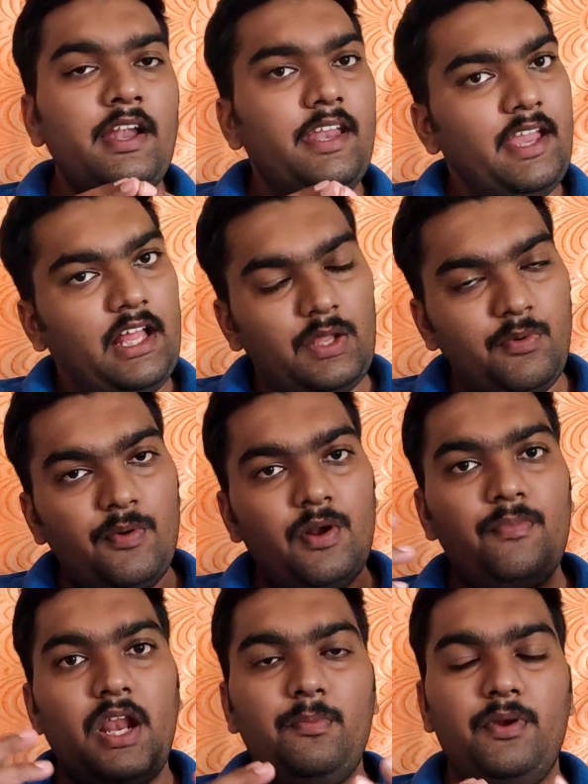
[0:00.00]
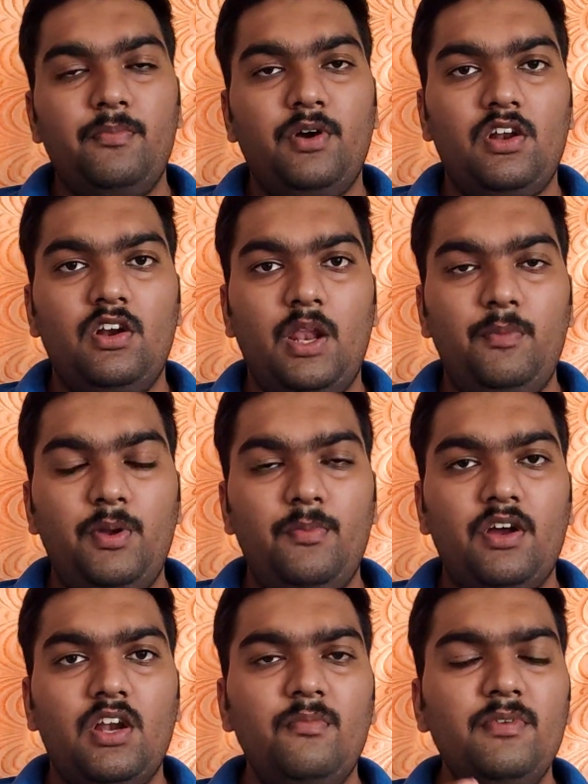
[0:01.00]
நீங்கள் அந்த மொபைலும் ட்ரை பண்ணி பார்க்கலாம் ட்ரை பண்ணி
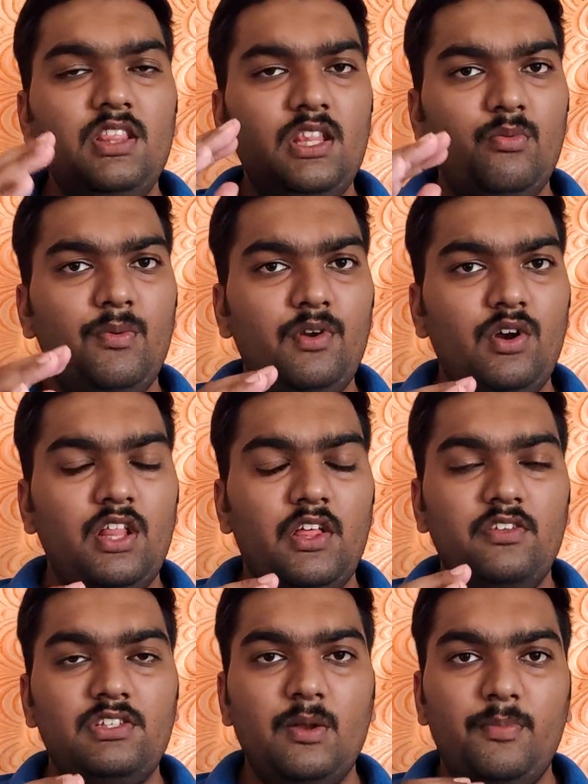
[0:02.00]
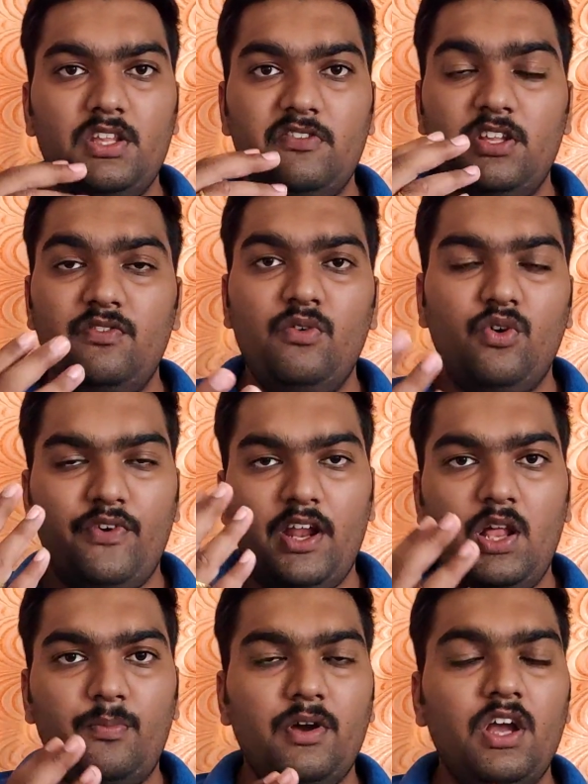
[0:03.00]
பார்க்கலாம் இந்த மொபைலோட அதாவது சில பேருக்கு வந்து விவோ
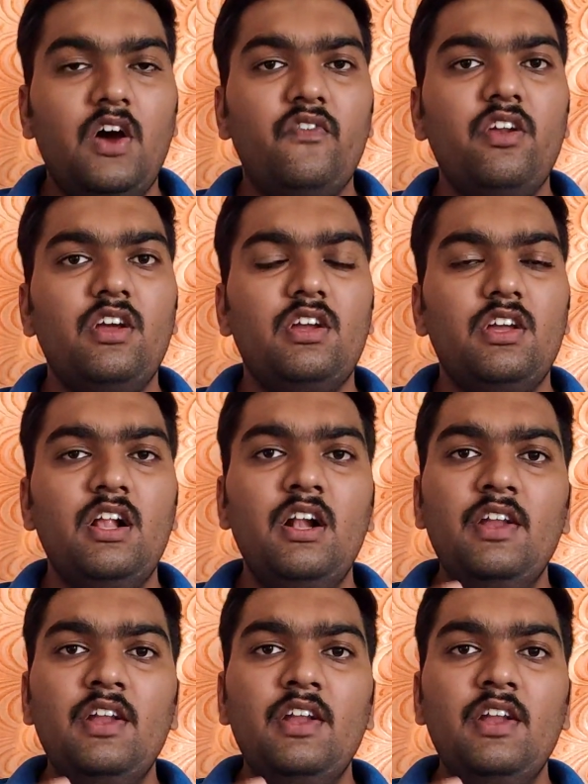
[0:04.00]
ஃபேனாக இருப்பாங்க அவங்களுக்கு